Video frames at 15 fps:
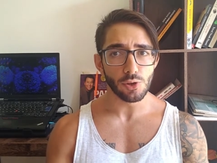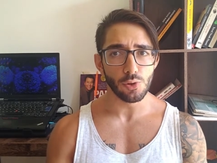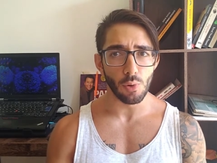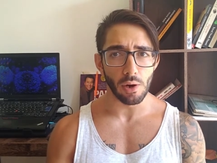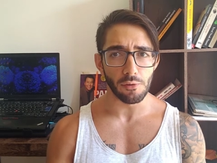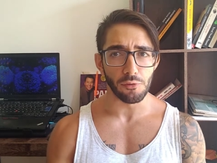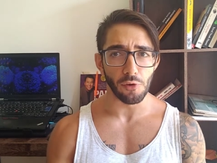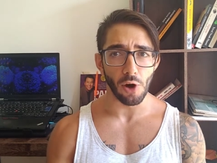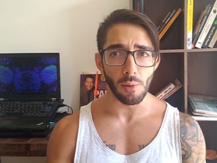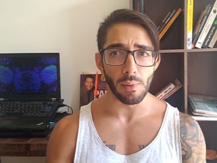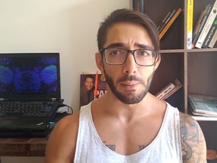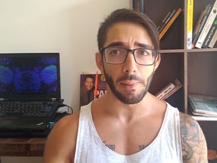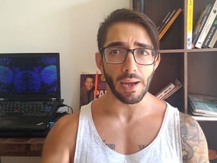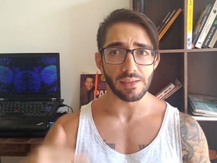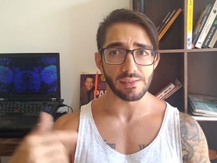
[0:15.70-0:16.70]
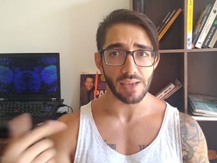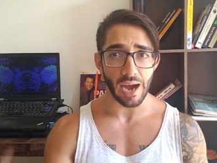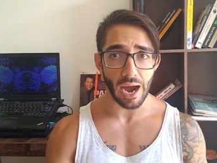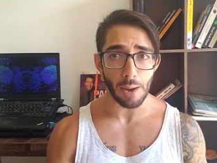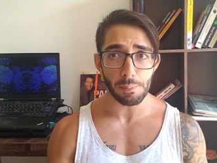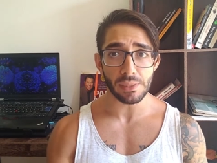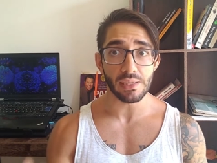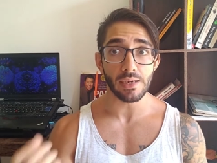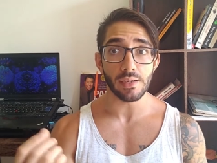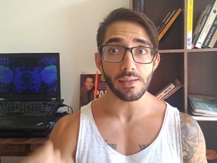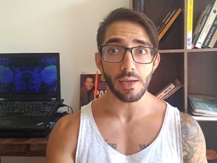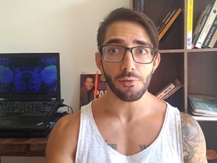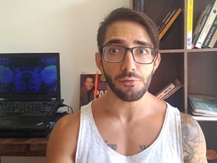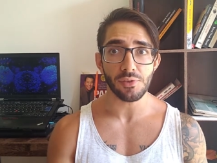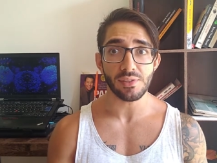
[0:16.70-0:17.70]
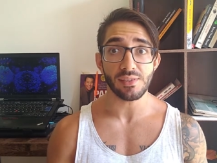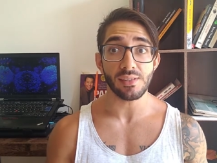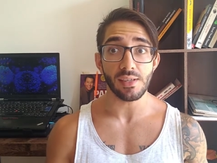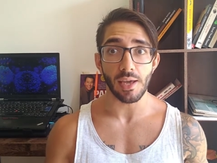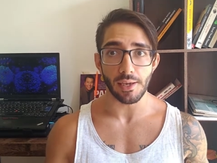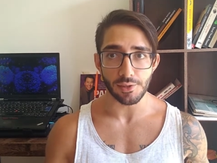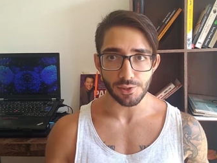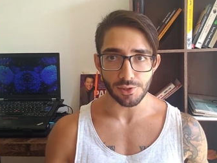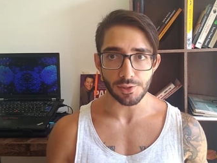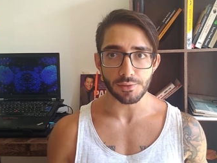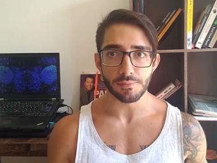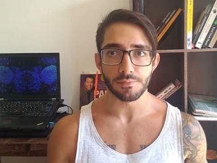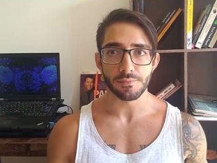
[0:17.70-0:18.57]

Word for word: de uma forma mais rápida e eficiente.